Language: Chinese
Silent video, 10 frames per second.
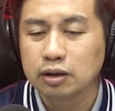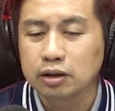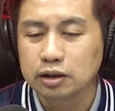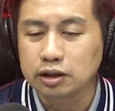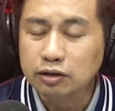
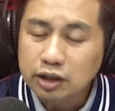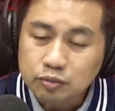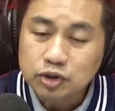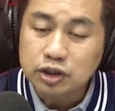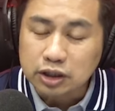你只要 keep
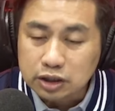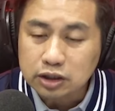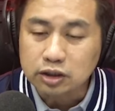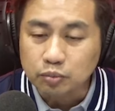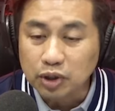着你自
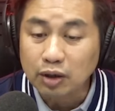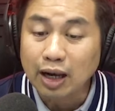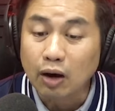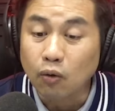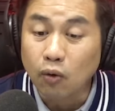己不要
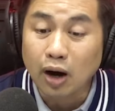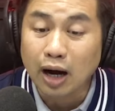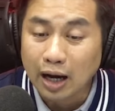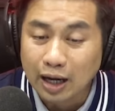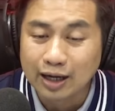老
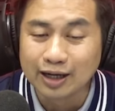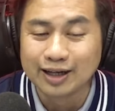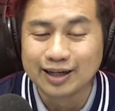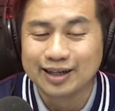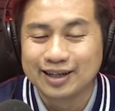化，
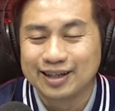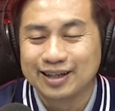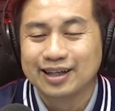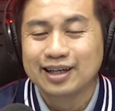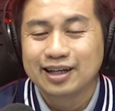呵呵
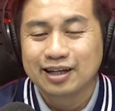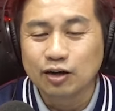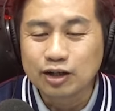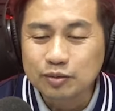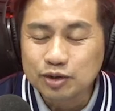然
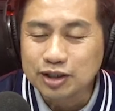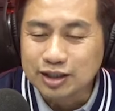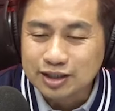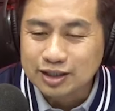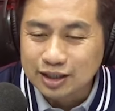后 keep 着你
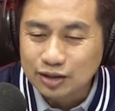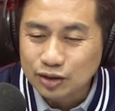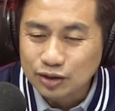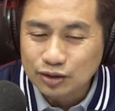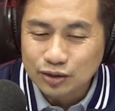自己
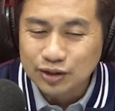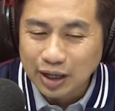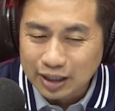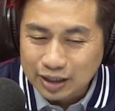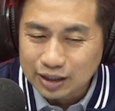对对社会
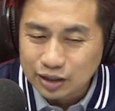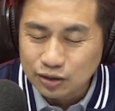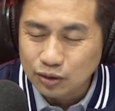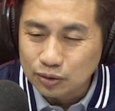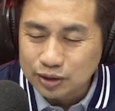还可以
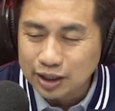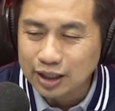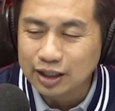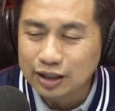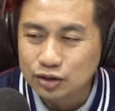贡献，
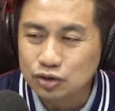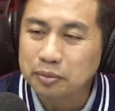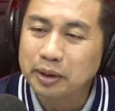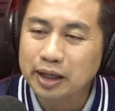还可以做吗？